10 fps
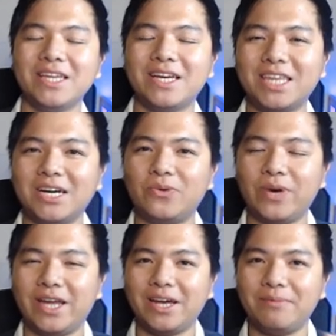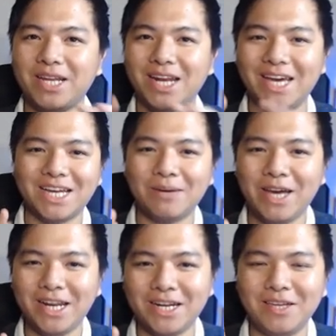cái thằng quỷ này mình lại các
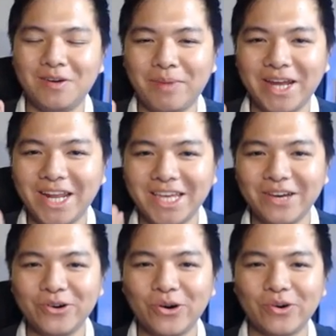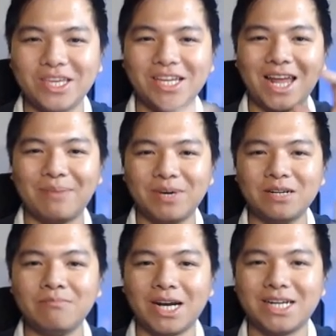bạn, khi mà máy đã yếu rồi thì làm
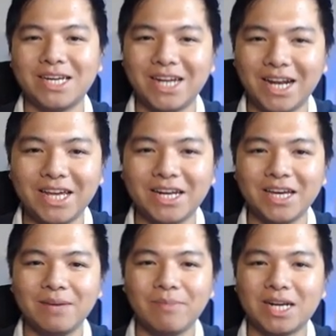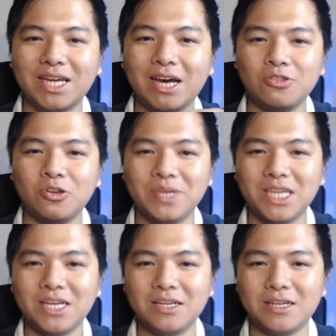ơn bật cái này lên, bật cái
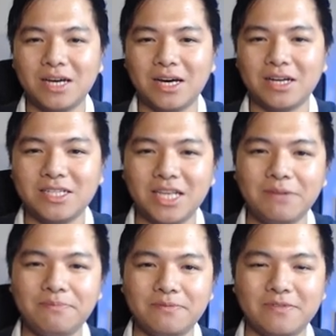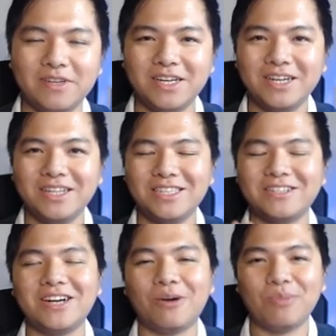automatic save
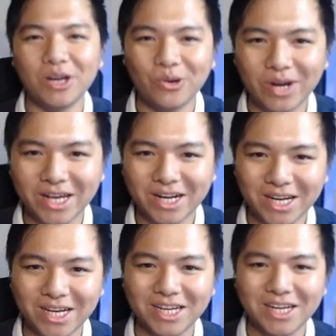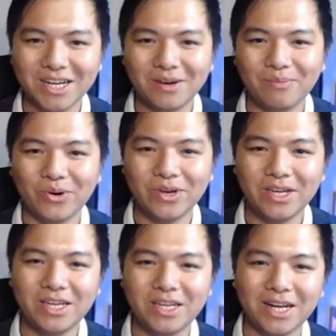tự động lưu lên ha,
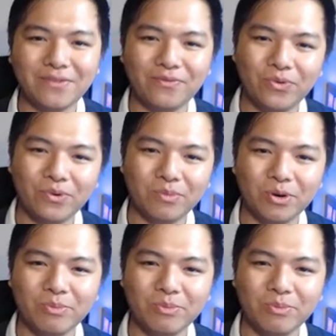mỗi 5 phút, mỗi